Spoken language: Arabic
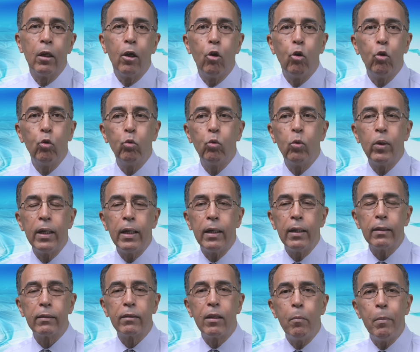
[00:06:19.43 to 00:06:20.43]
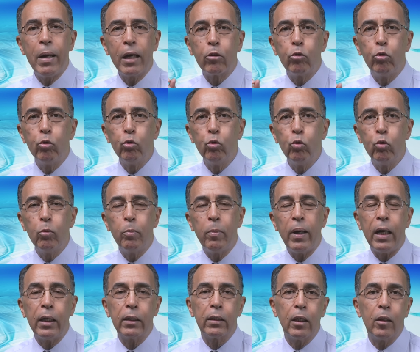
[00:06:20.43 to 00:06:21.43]
هو تمكن
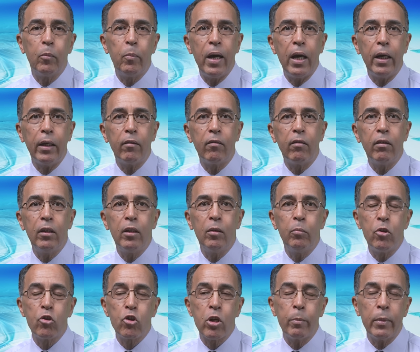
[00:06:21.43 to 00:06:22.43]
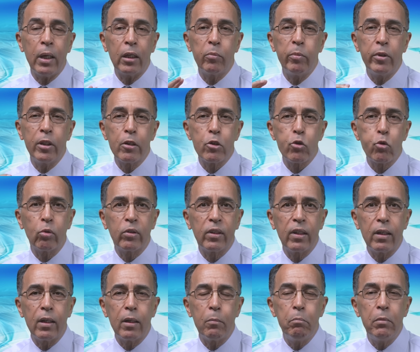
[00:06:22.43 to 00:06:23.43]
بعض الباحثين من جامعة
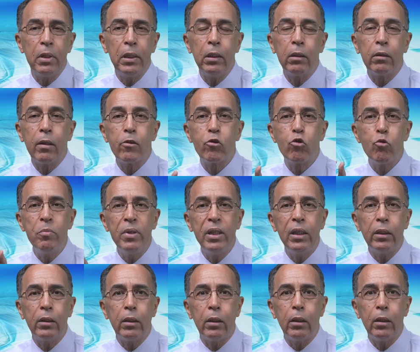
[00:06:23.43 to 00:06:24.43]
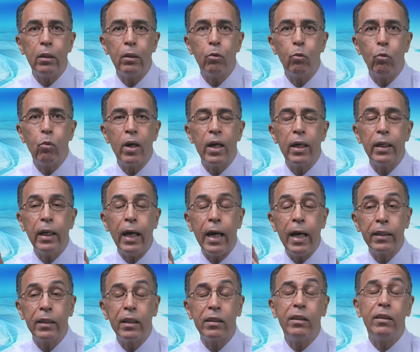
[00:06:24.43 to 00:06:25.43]
مينيسوتا من تجميد
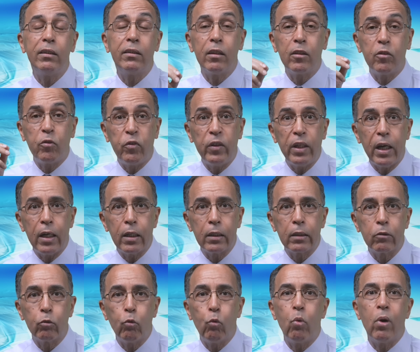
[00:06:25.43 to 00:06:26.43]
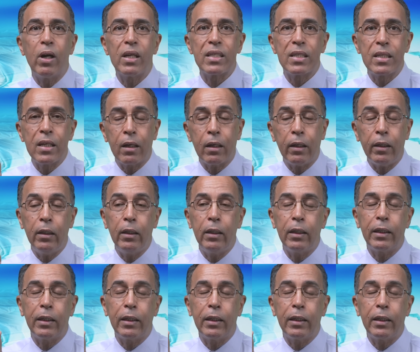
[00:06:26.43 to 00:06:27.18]
وإعادة تدفئة وزرع